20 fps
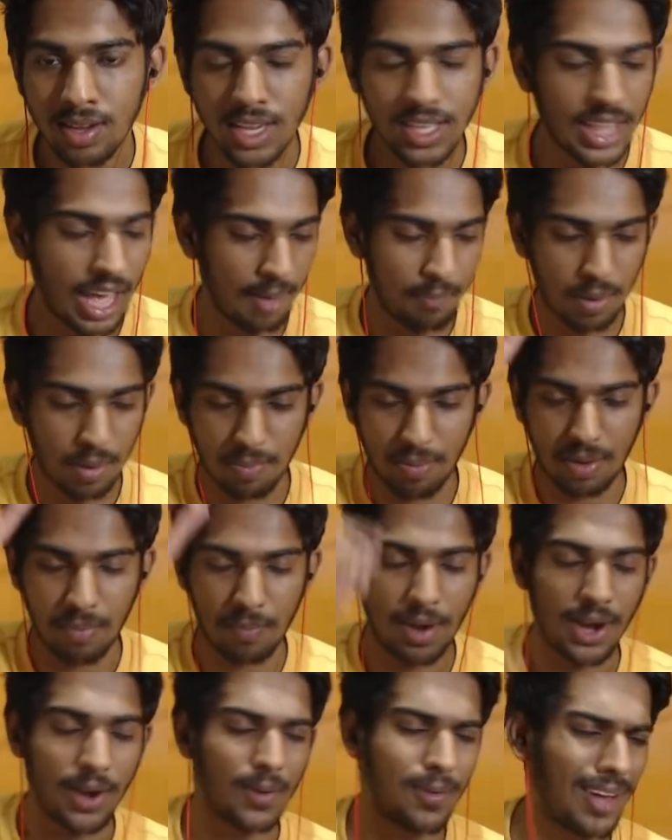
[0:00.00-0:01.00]
ఇది అపర
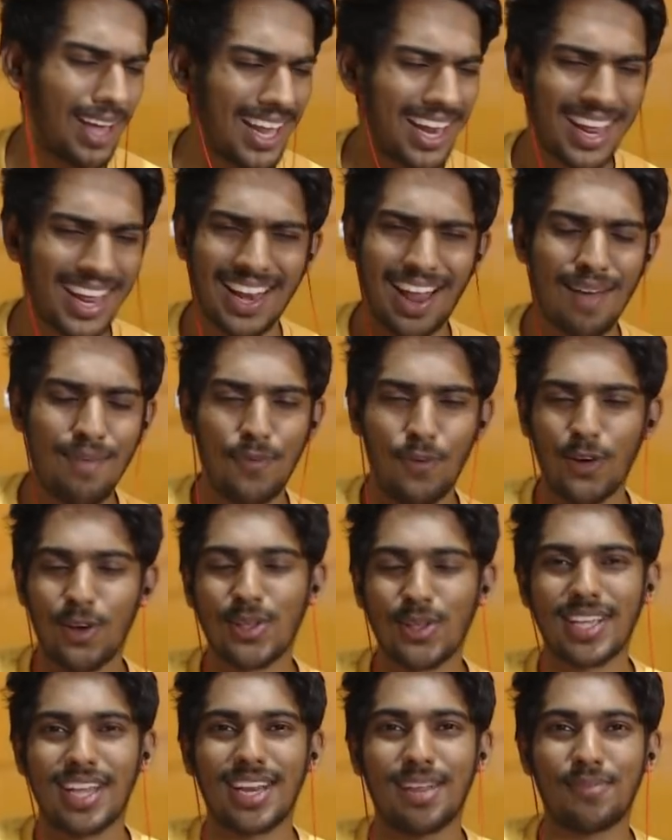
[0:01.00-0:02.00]
బ్రహ్మాండం అరే నా
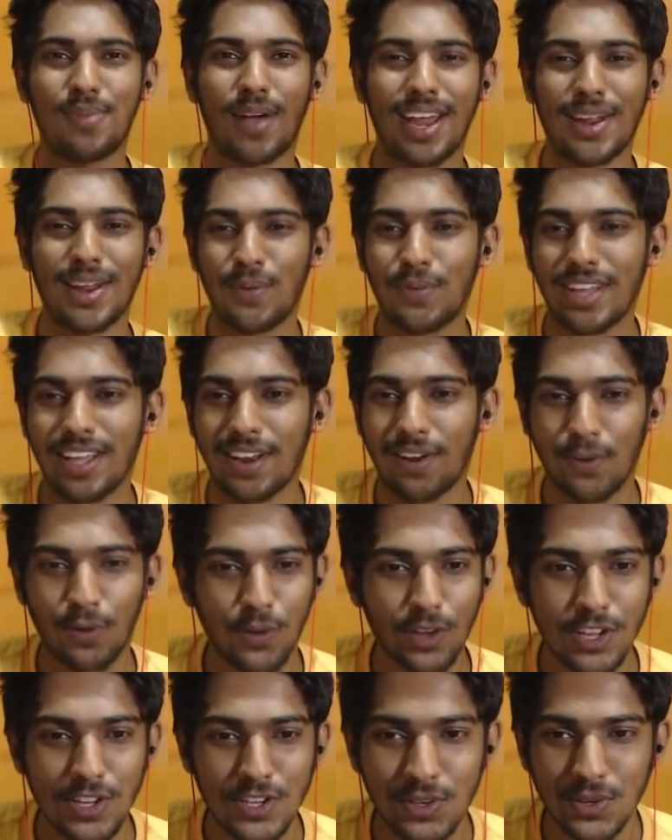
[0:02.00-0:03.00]
ఫొటోస్ అన్ని బానే ఉంటాయి నో
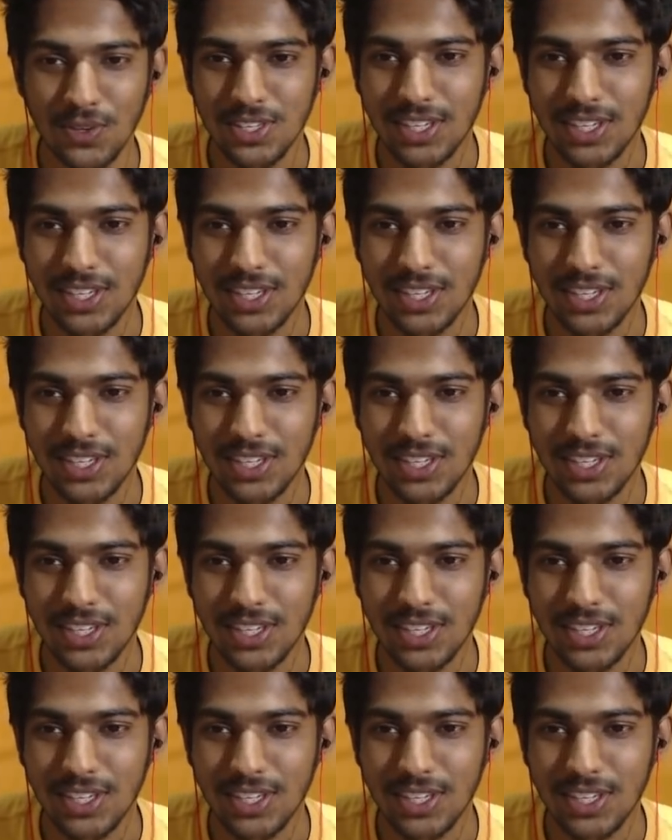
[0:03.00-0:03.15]
ఇష్యూస్